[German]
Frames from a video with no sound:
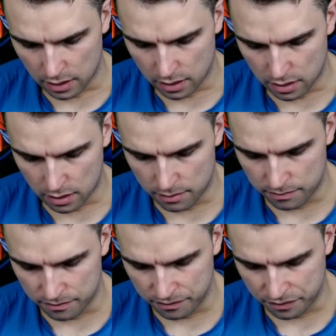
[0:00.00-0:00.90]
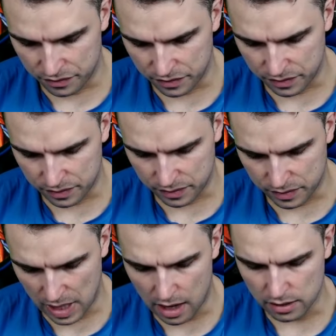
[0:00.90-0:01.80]
Ähm,
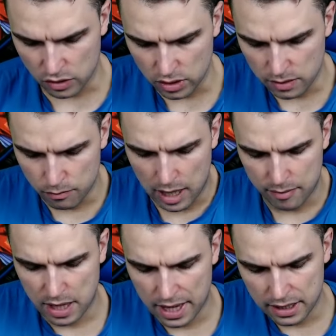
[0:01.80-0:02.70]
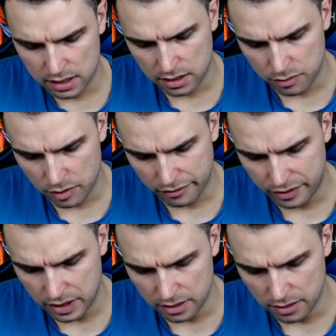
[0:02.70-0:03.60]
ja, ansonsten bleibt eigentlich nicht mehr
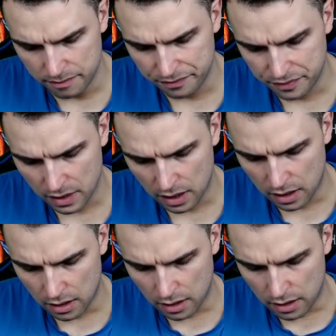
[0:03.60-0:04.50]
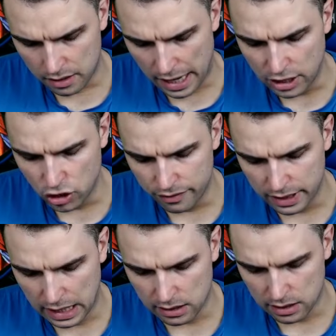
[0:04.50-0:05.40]
viel. Der Angel
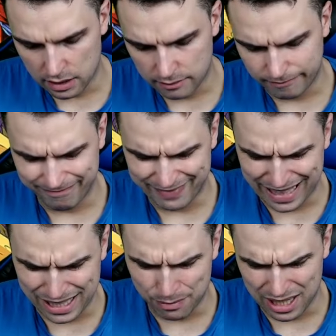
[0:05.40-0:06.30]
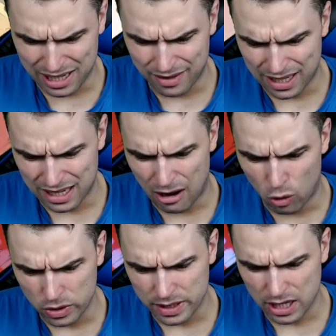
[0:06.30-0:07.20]
Vegeta ist mittlerweile
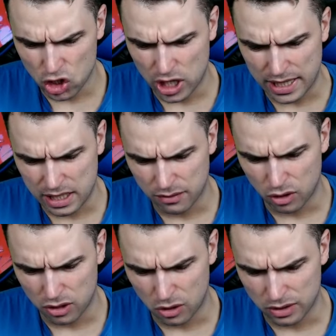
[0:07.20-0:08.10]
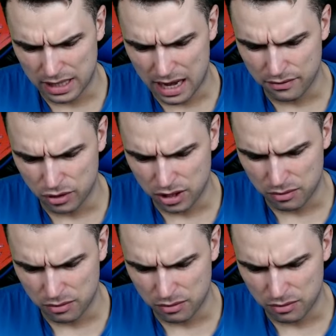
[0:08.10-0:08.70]
auch sehr schlecht geworden. Auch da würde ich